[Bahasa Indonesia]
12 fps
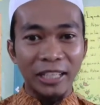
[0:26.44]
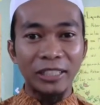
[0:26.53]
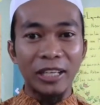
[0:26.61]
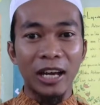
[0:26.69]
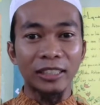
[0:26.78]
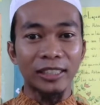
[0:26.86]

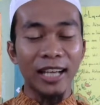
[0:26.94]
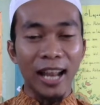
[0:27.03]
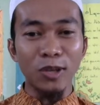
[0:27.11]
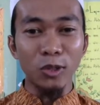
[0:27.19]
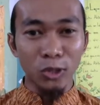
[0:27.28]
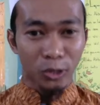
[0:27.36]
yang
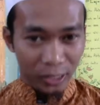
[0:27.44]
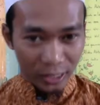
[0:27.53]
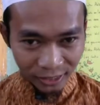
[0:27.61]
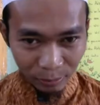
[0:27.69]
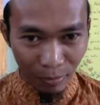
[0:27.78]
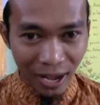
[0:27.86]
selalu
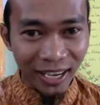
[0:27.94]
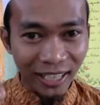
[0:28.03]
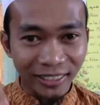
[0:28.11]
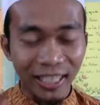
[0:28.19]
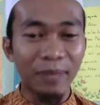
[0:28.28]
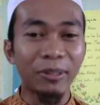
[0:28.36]

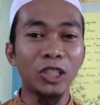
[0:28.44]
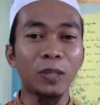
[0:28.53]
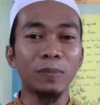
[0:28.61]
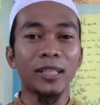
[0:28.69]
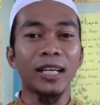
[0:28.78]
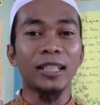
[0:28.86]
semangat dalam
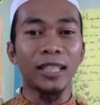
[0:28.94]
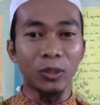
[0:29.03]
hidupnya